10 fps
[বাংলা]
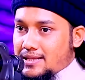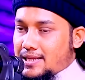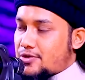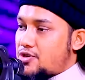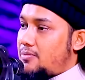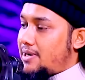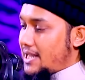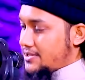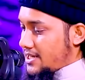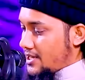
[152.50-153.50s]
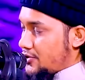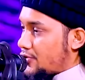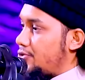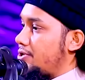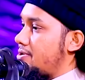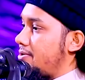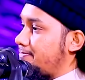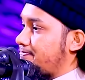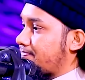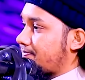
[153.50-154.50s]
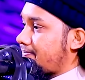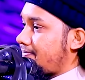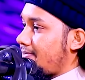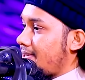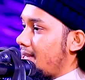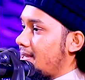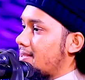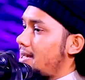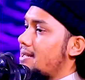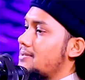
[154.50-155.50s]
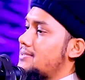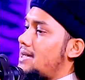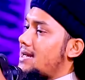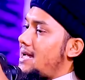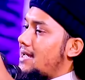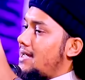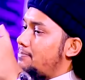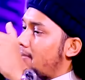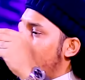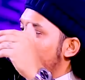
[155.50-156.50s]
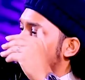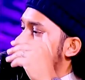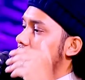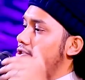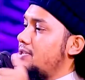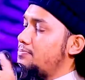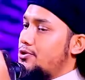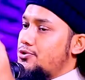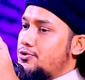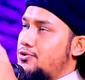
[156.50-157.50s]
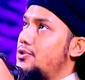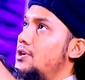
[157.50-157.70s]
তারা সবাই এক জায়গায় জড়ো হয়েছে তার তার আগে প্রায় চল্লিশ দিন পর্যন্ত